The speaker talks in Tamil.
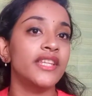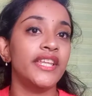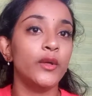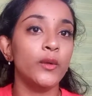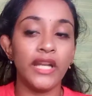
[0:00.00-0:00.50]

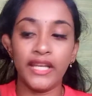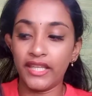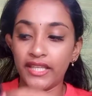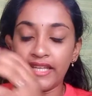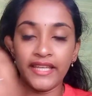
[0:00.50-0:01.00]
தெரியும்னு
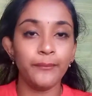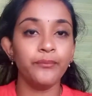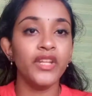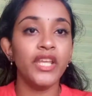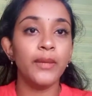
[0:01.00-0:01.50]
நினைக்கிறேன்
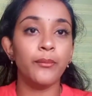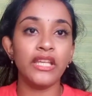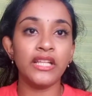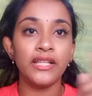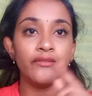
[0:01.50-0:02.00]
இப்போ
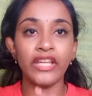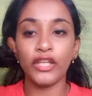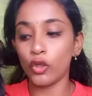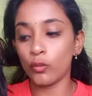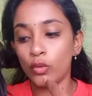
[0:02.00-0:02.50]
இந்த
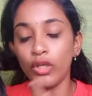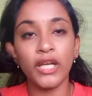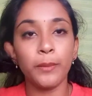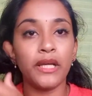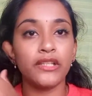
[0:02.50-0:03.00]
வீடியோக்கு
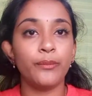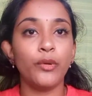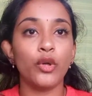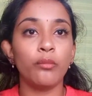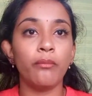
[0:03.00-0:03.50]
முன்னாடி
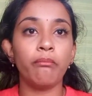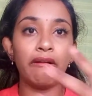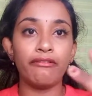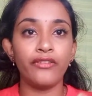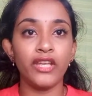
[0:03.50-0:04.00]
பார்த்தப்போ ரொம்ப
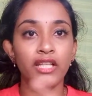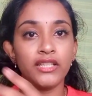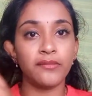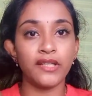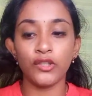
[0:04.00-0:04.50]
பஃபியாக
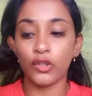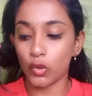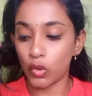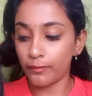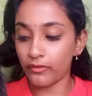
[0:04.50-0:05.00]
அந்த மாதிரி
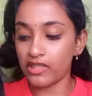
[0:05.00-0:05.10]
இருந்திருக்கும் இப்போ